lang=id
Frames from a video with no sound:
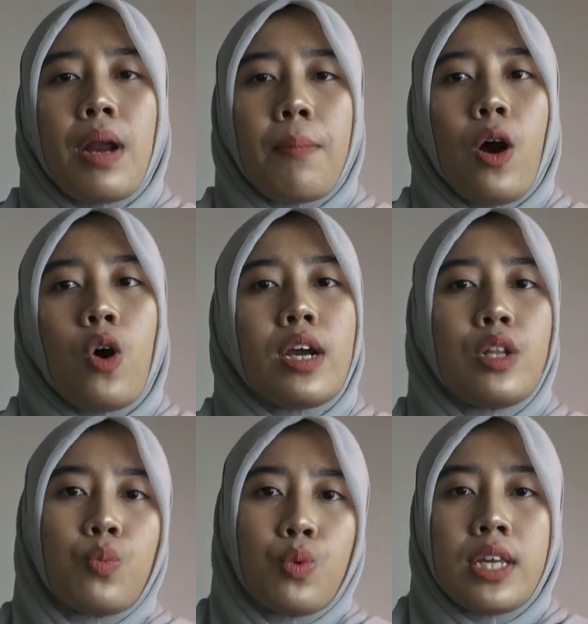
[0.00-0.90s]
beberapa
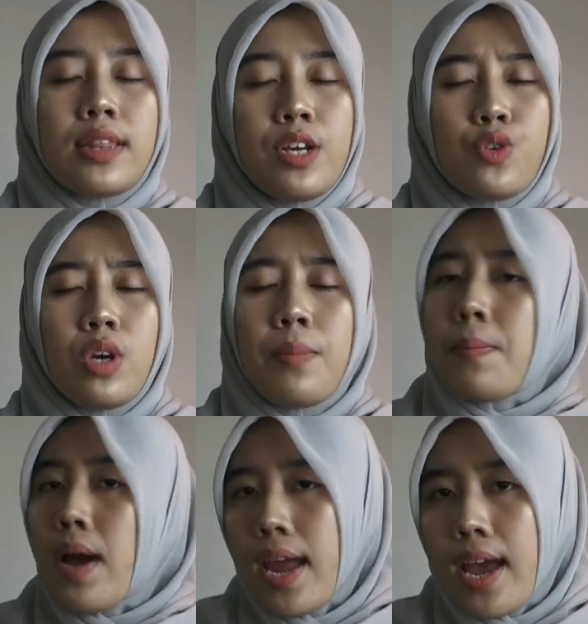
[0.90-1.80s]
organ tubuh kita juga
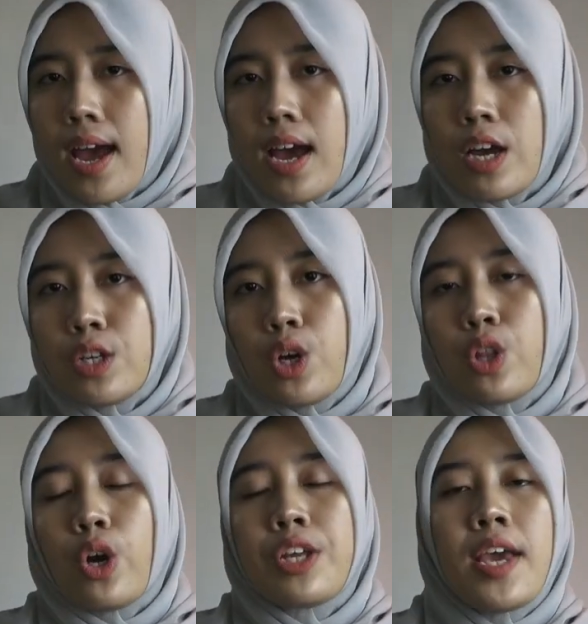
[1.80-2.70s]
berbahaya.
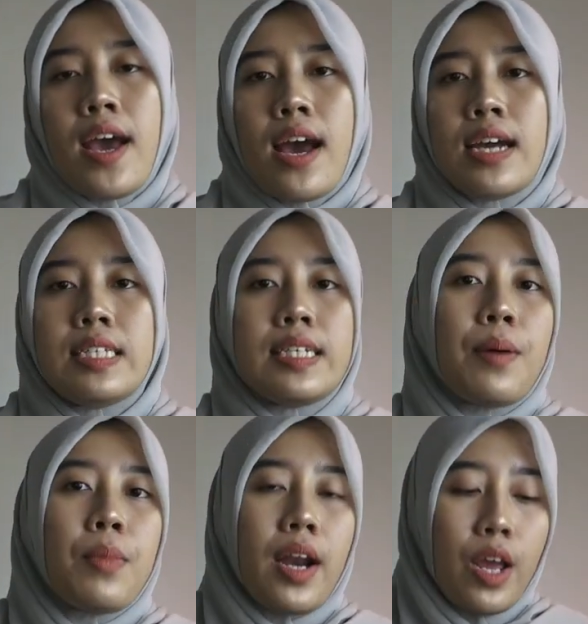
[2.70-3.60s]
Contohnya,
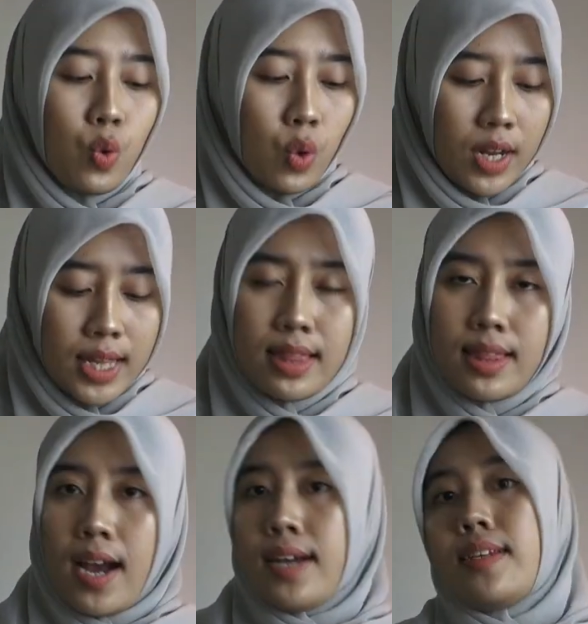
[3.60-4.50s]
jika mengenai kulit
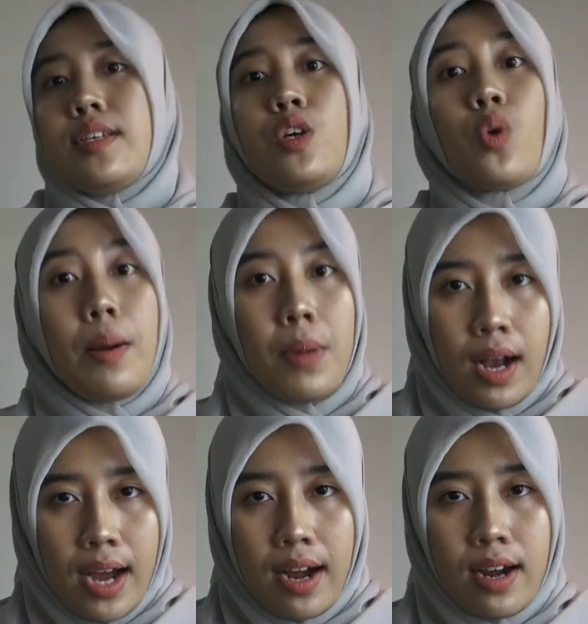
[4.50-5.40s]
akan terjadi luka
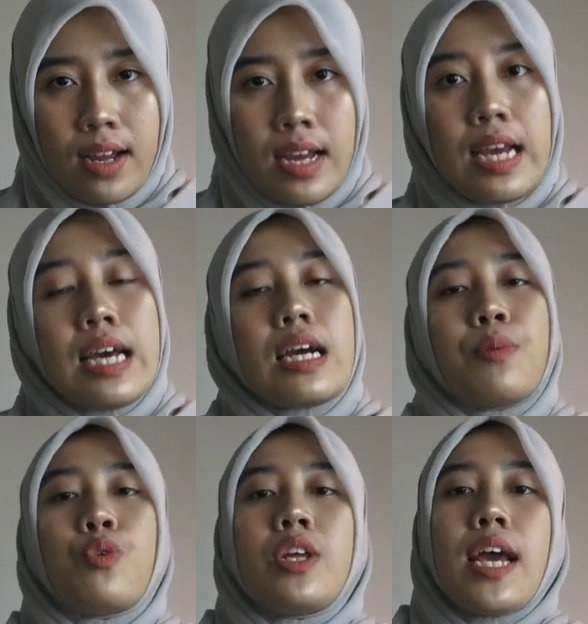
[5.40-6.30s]
bakar.
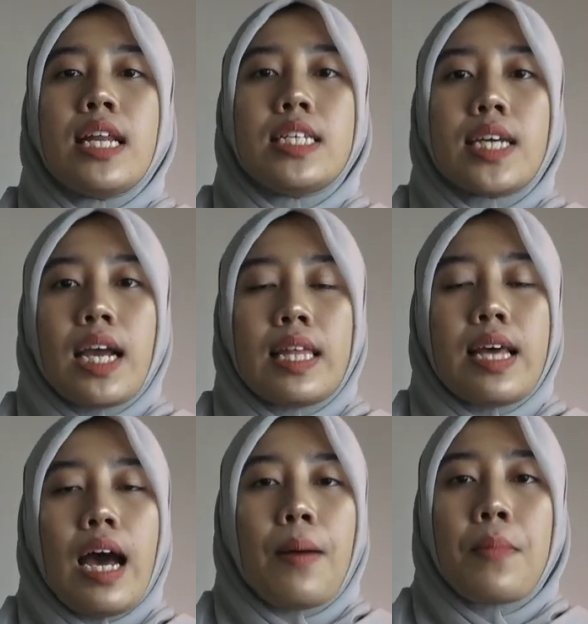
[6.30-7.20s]
Kemudian jika
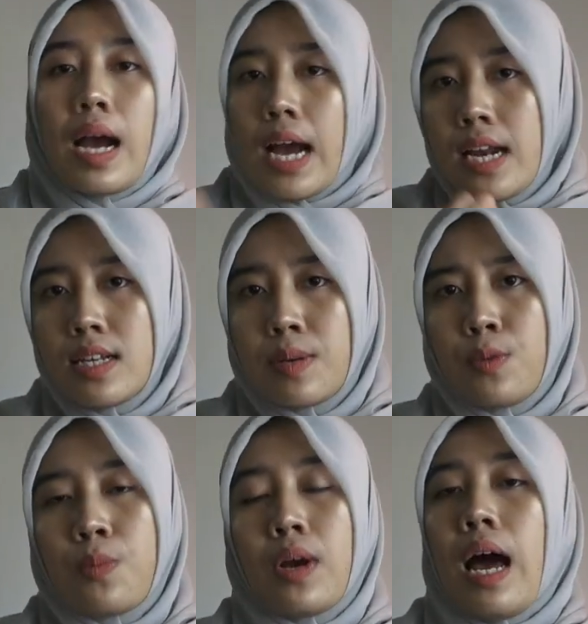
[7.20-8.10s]
kita makan
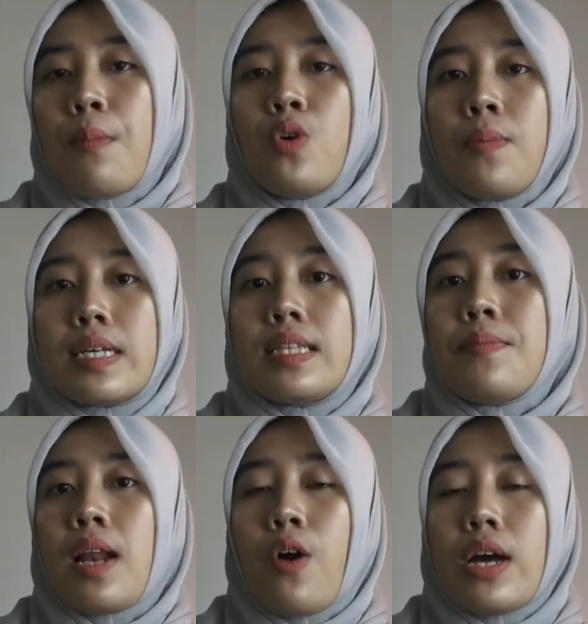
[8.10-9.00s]
sebelum ke lambung pasti
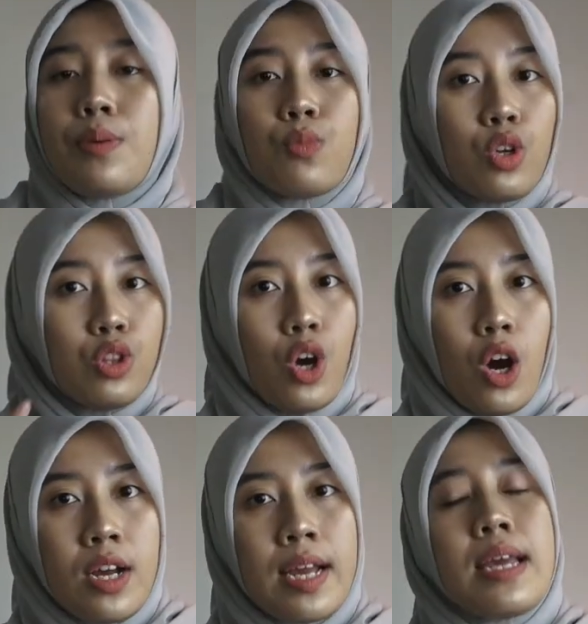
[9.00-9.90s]
melewati mulut
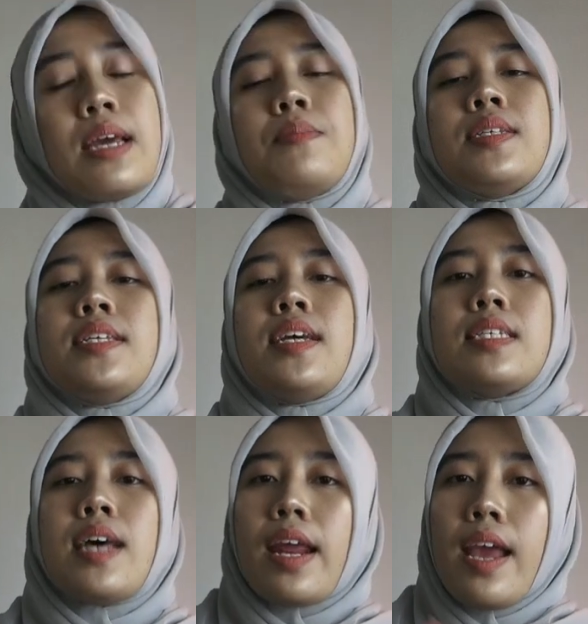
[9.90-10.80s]
dong. Bisa jadi
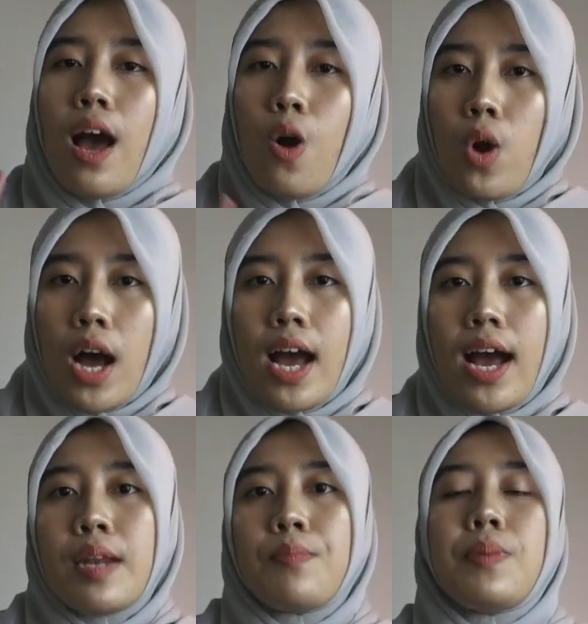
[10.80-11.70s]

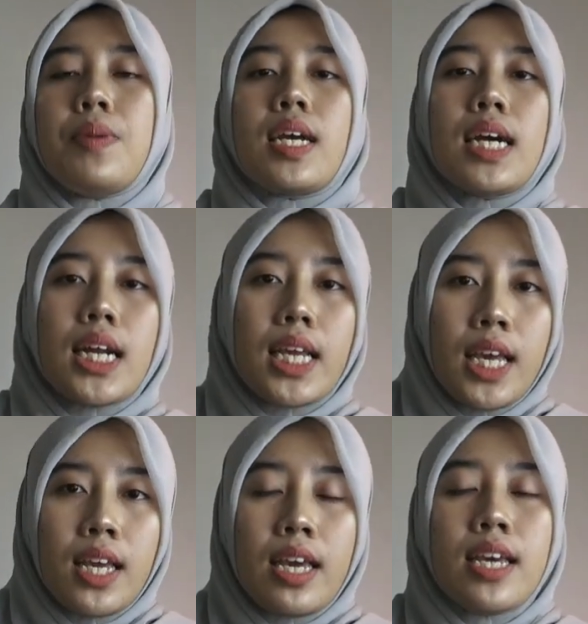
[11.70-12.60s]
sariawan, bibir
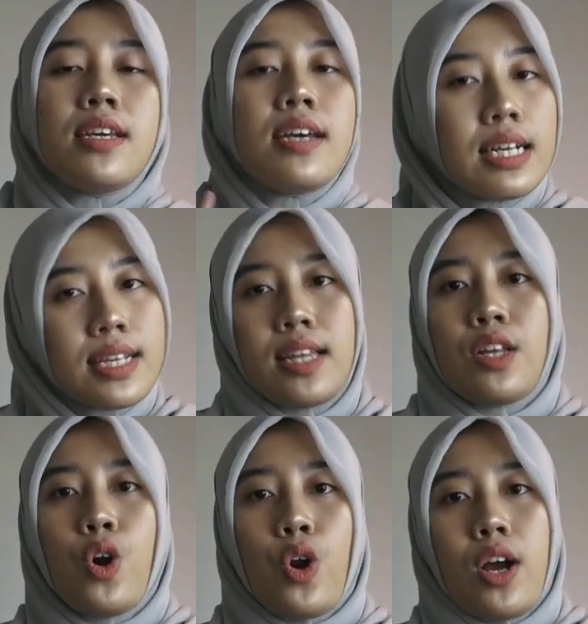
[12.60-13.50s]
kering, hingga sakit
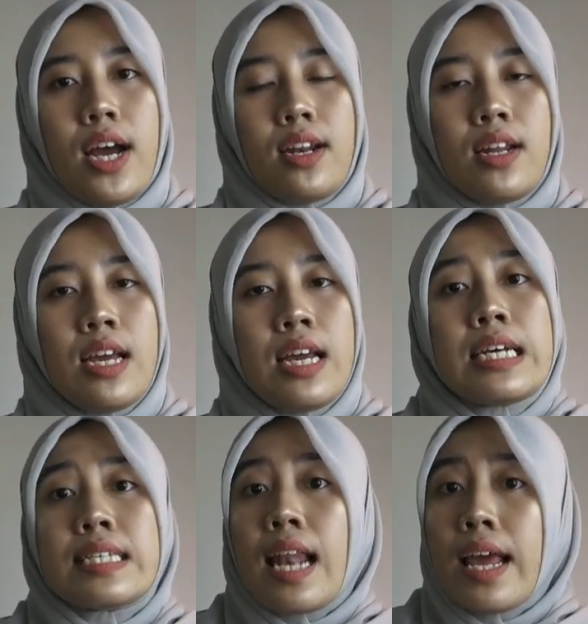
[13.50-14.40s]
tenggorokan.
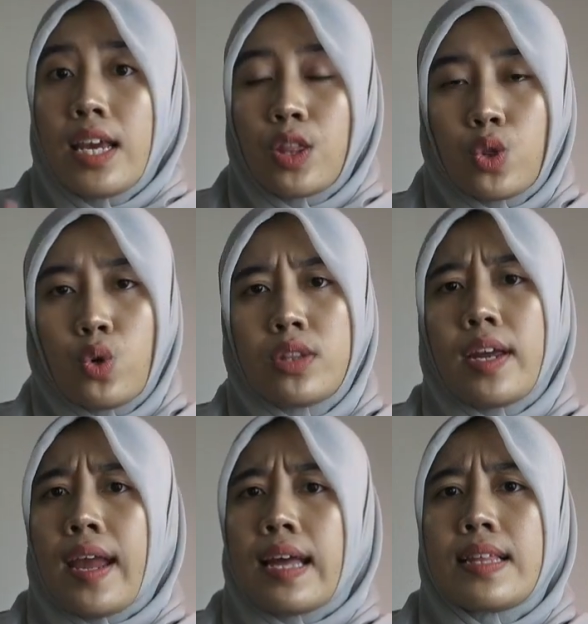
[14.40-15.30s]
Selain itu,
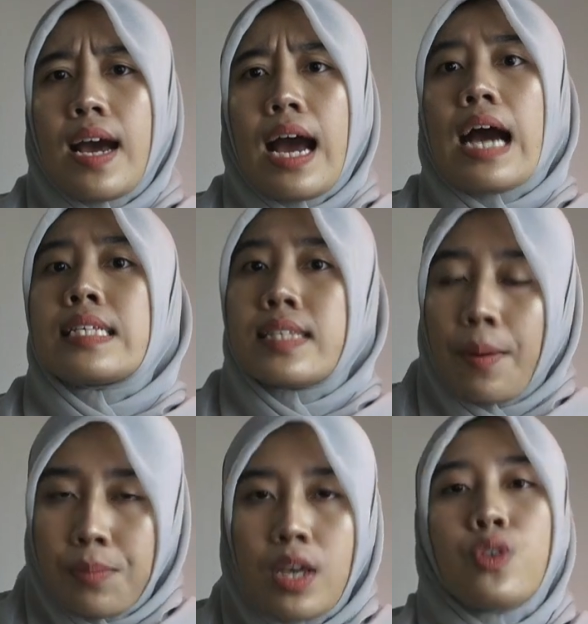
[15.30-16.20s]
ternyata
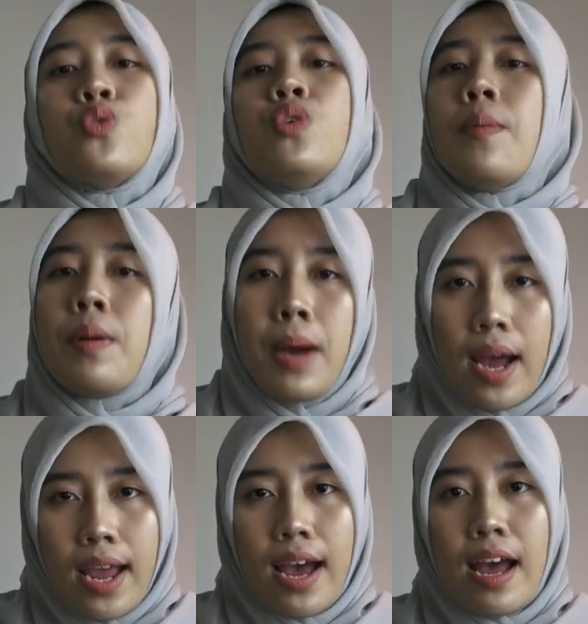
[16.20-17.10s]
asapnya juga
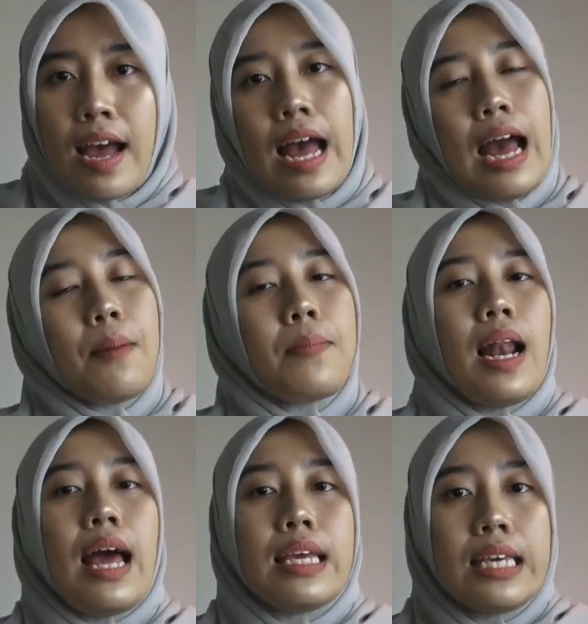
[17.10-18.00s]
berbahaya.
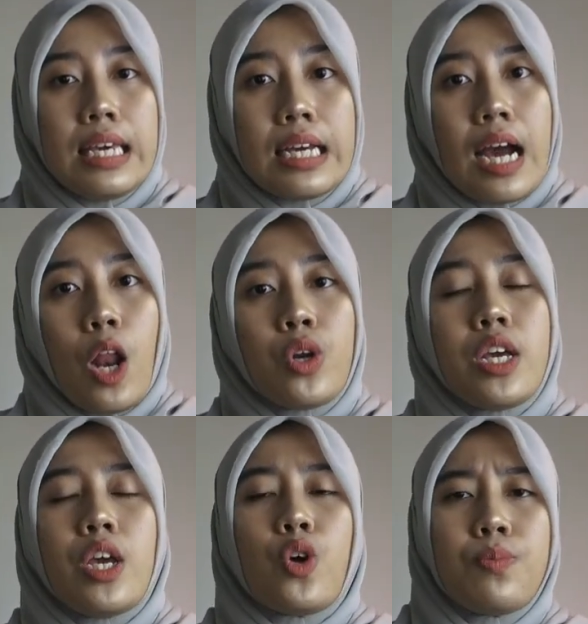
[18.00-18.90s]
Apalagi kalau
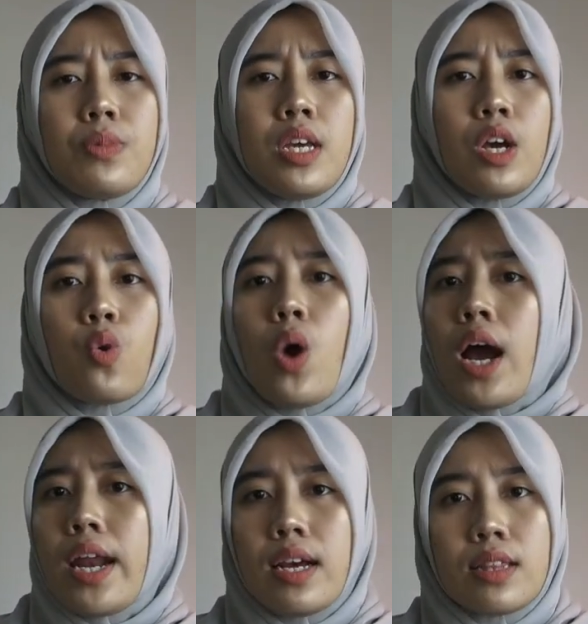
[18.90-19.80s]
dihirup di
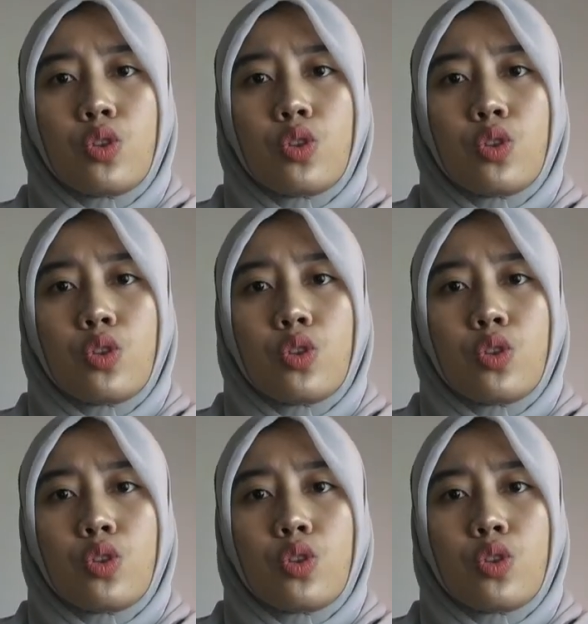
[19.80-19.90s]
ruangan yang